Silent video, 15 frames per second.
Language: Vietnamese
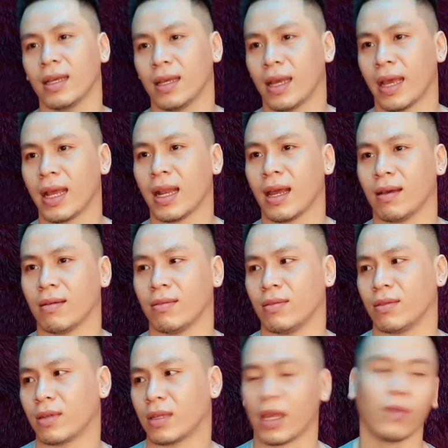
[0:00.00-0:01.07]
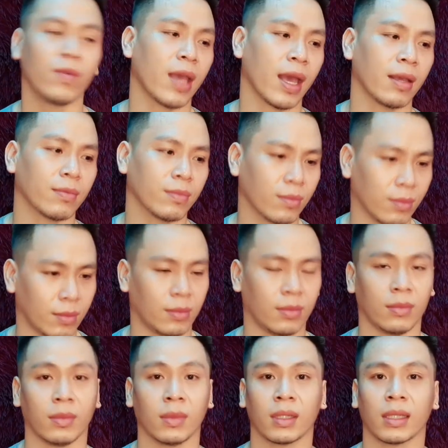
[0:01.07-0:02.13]
hay là ừ, kiểu vậy
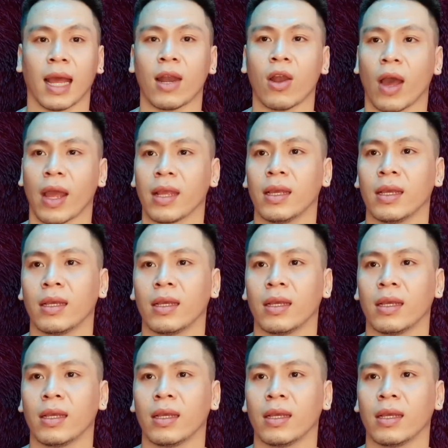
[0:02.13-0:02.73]
đại loại